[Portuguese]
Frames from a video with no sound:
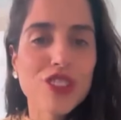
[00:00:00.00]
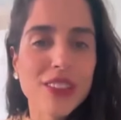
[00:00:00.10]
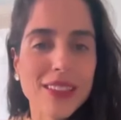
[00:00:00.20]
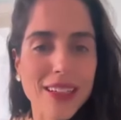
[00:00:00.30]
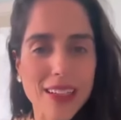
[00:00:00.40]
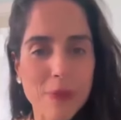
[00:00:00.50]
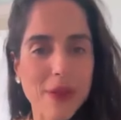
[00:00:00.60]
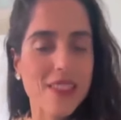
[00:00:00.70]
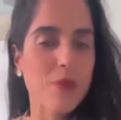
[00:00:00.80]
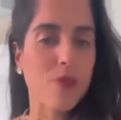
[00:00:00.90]
dia, nem
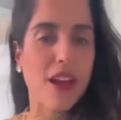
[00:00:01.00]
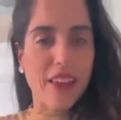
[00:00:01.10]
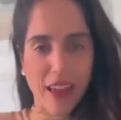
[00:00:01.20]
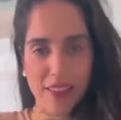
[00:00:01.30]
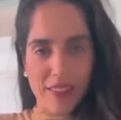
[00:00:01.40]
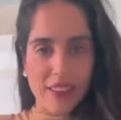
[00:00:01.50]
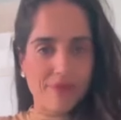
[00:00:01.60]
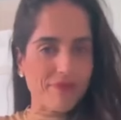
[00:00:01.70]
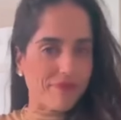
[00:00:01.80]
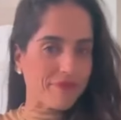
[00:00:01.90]
passei por aqui ainda,
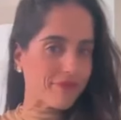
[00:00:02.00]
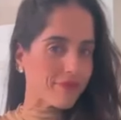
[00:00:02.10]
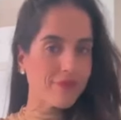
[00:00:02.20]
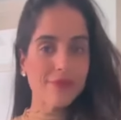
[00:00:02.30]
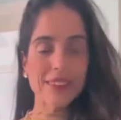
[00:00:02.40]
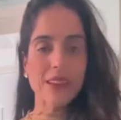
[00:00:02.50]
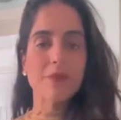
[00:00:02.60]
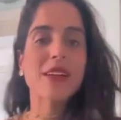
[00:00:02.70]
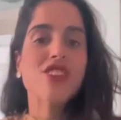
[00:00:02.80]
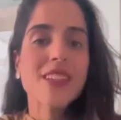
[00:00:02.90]

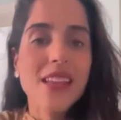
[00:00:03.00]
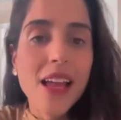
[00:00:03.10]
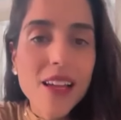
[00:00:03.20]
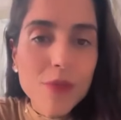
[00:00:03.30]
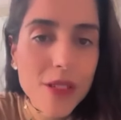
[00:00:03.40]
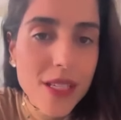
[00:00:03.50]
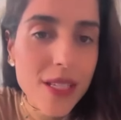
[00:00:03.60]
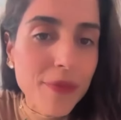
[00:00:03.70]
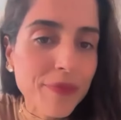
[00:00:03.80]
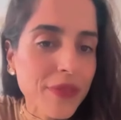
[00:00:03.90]
mas já saímos.
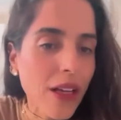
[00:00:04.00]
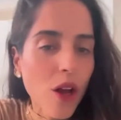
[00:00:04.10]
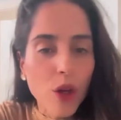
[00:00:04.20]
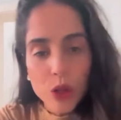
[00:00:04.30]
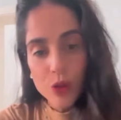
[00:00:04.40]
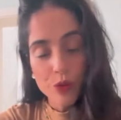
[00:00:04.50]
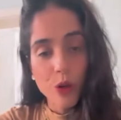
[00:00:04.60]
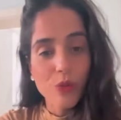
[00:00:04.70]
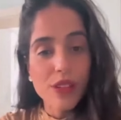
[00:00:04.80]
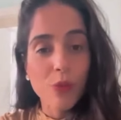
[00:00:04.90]

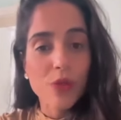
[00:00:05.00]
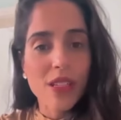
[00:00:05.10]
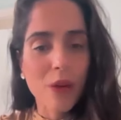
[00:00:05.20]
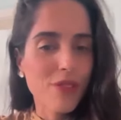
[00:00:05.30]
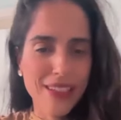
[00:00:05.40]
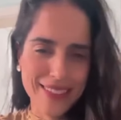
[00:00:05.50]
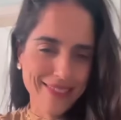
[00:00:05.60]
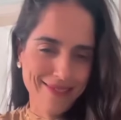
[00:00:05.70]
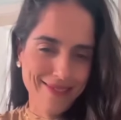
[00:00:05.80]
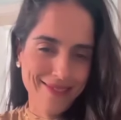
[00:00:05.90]
Vamos almoçar,
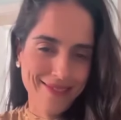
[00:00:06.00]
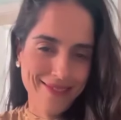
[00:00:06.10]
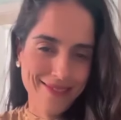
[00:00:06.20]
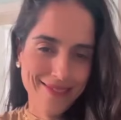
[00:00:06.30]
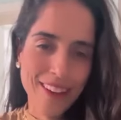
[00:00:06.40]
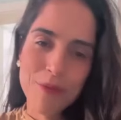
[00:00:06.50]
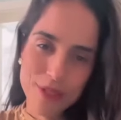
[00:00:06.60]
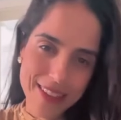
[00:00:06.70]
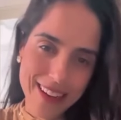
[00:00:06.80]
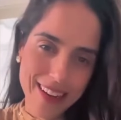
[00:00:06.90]
almoçar
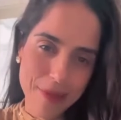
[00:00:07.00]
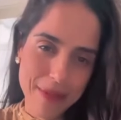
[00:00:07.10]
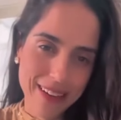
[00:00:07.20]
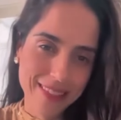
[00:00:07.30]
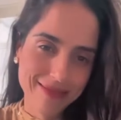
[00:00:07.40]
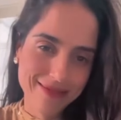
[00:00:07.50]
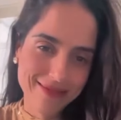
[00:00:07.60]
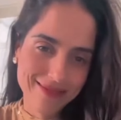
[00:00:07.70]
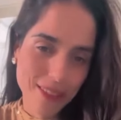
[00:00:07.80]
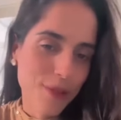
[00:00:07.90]
almoçar, Camila.
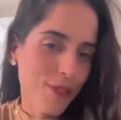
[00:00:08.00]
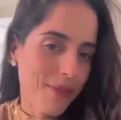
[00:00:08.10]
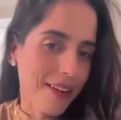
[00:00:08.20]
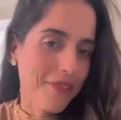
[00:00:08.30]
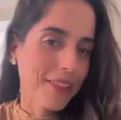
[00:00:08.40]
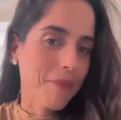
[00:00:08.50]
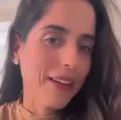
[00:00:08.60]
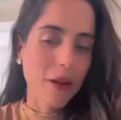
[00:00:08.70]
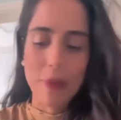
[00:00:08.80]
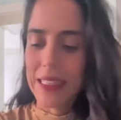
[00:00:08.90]
Vamos tomar café da
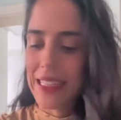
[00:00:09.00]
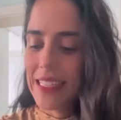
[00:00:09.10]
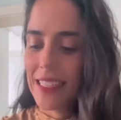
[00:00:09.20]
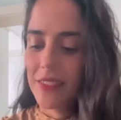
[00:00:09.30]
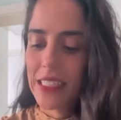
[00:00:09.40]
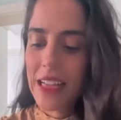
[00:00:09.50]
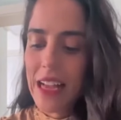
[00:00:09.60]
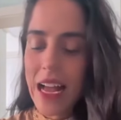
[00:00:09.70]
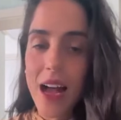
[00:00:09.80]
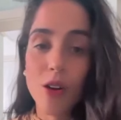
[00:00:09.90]
manhã na padaria.
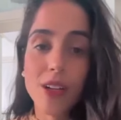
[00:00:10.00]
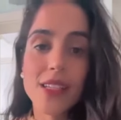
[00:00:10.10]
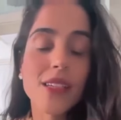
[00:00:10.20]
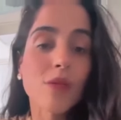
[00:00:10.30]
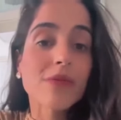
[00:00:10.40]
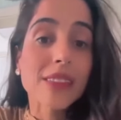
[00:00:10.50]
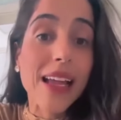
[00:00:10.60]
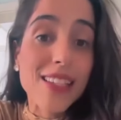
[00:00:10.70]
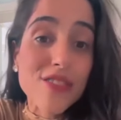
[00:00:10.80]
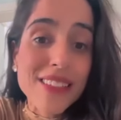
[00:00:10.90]
Agora são
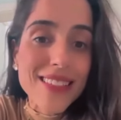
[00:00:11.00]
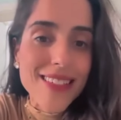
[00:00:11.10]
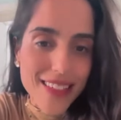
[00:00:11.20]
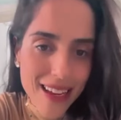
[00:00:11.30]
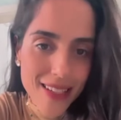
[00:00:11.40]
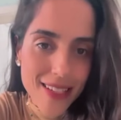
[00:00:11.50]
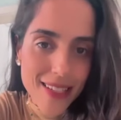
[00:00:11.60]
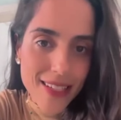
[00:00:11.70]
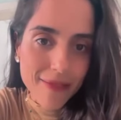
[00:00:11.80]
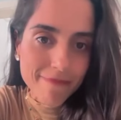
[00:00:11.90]

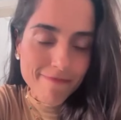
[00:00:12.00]
10h26.